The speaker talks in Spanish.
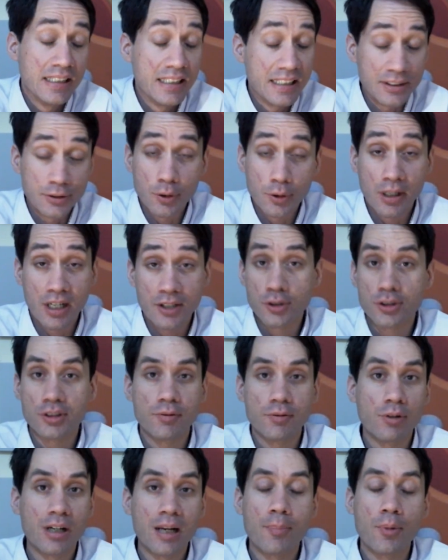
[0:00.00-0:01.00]
En todo caso, si
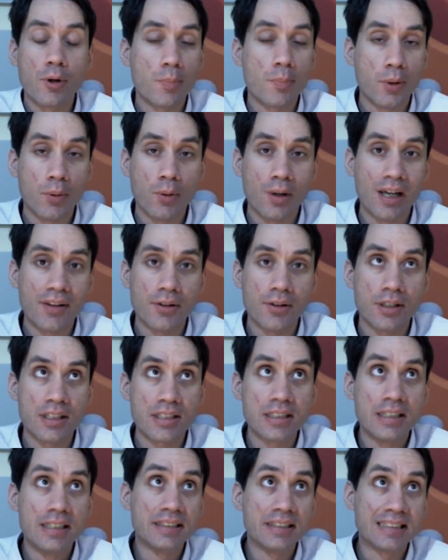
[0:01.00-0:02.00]
fuera por
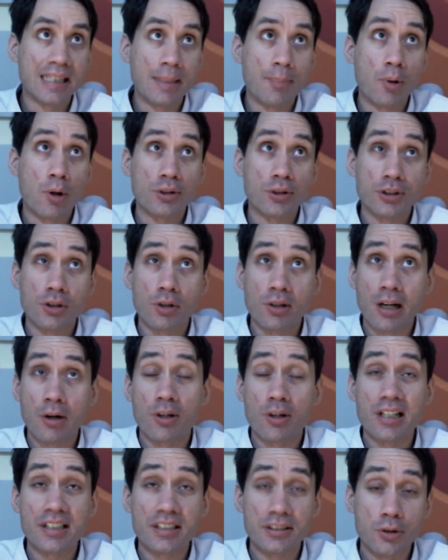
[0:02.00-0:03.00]
provocaciones, tampoco tengo
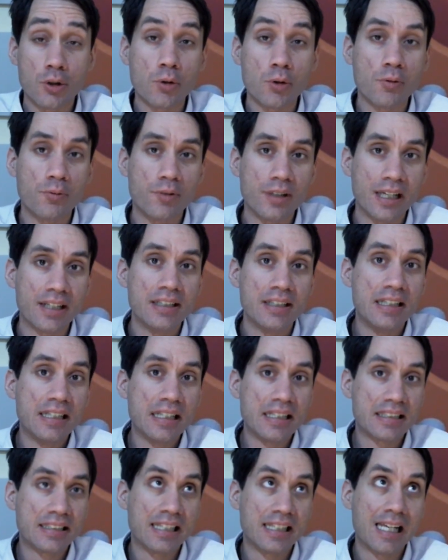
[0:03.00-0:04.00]
claro que el señor Rufián
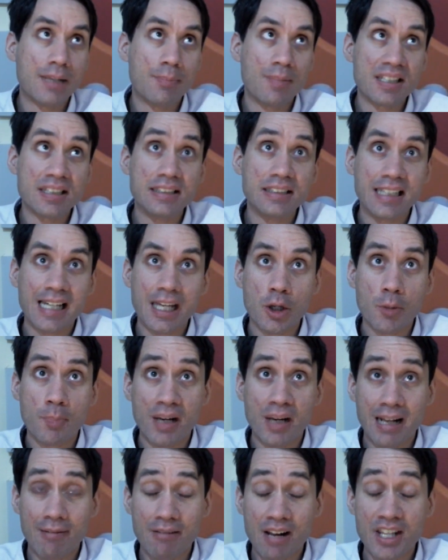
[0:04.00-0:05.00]
sea el más indicado
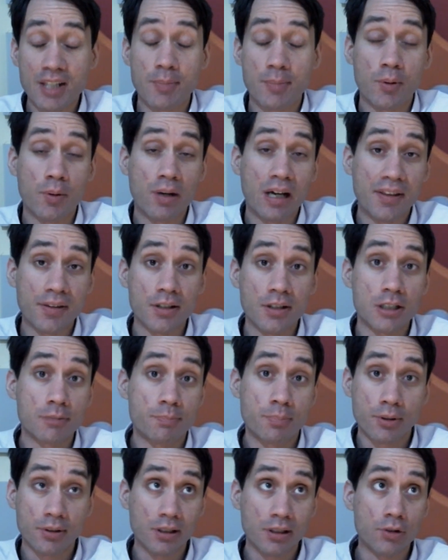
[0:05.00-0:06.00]
para hablar de provocaciones,
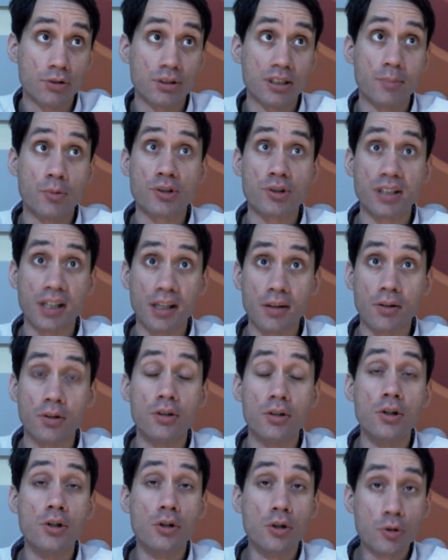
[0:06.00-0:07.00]
porque los que hemos
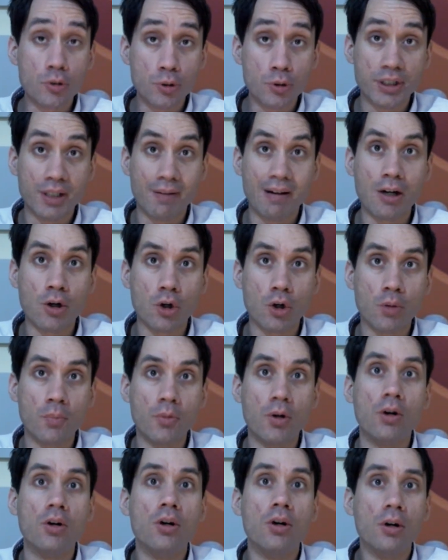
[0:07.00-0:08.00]
seguido su trabajo
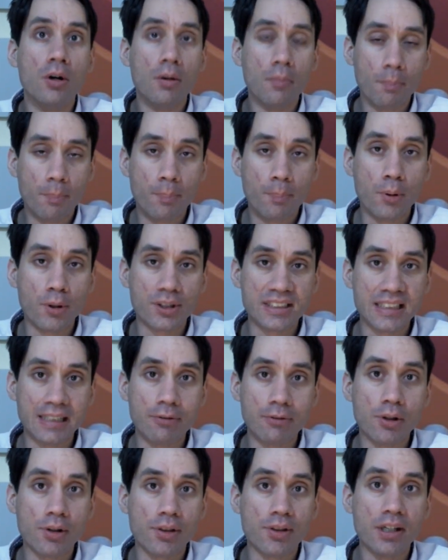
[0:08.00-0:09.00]
como
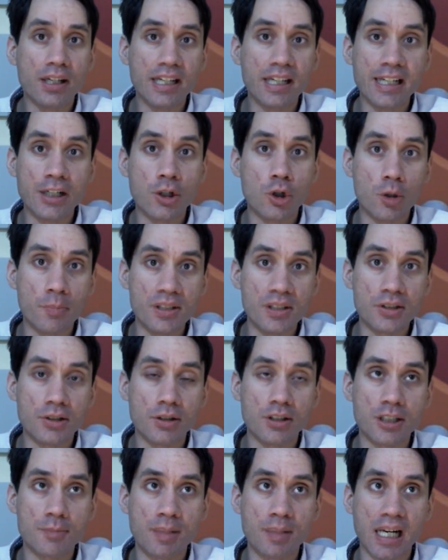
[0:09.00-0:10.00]
portavoz en
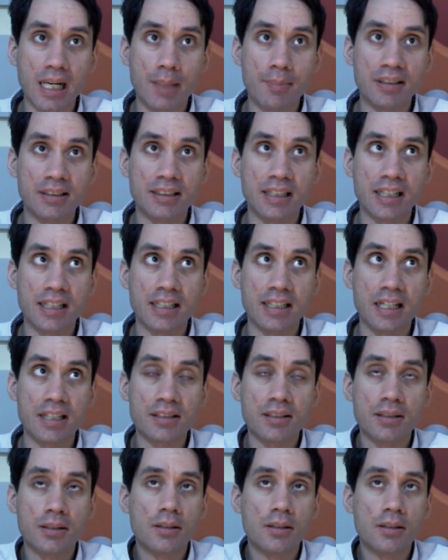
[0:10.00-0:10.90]
comisiones parlamentarias,